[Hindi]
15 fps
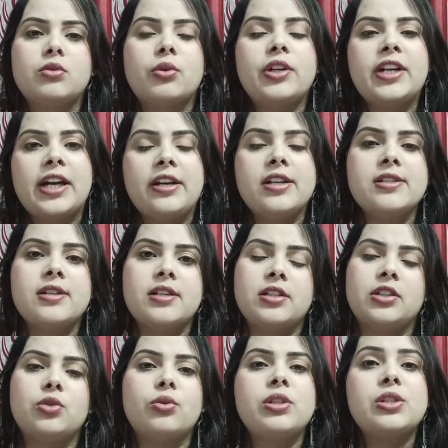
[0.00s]
थोड़ी रेडनेस आ
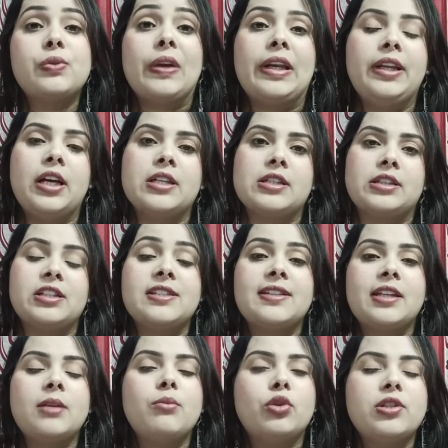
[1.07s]
जाती है थोड़ी स्वेलिंग आ जाती है
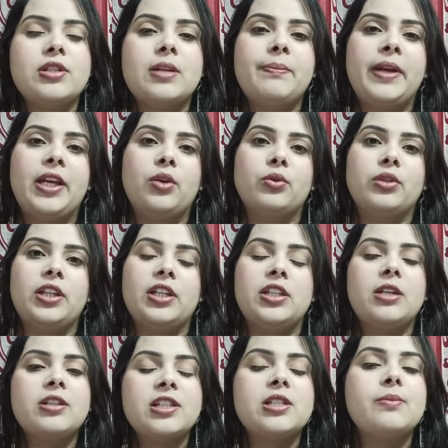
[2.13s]
जिससे कि बहुत ज़्यादा पेन होती है
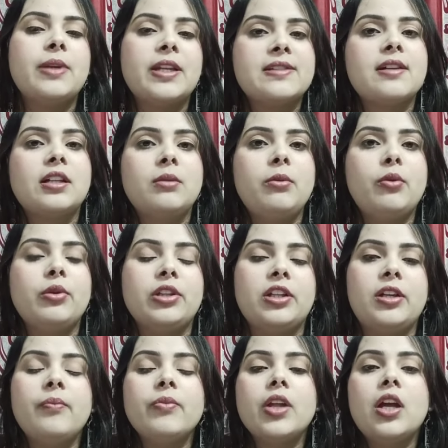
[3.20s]
ये चीज़ मेरे साथ भी हुई
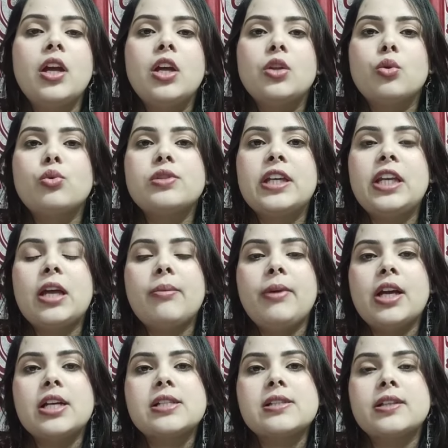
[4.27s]
थी तो उसके लिए आप
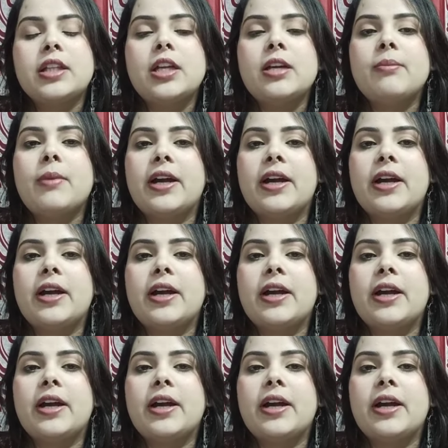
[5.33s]
क्या कर सकती है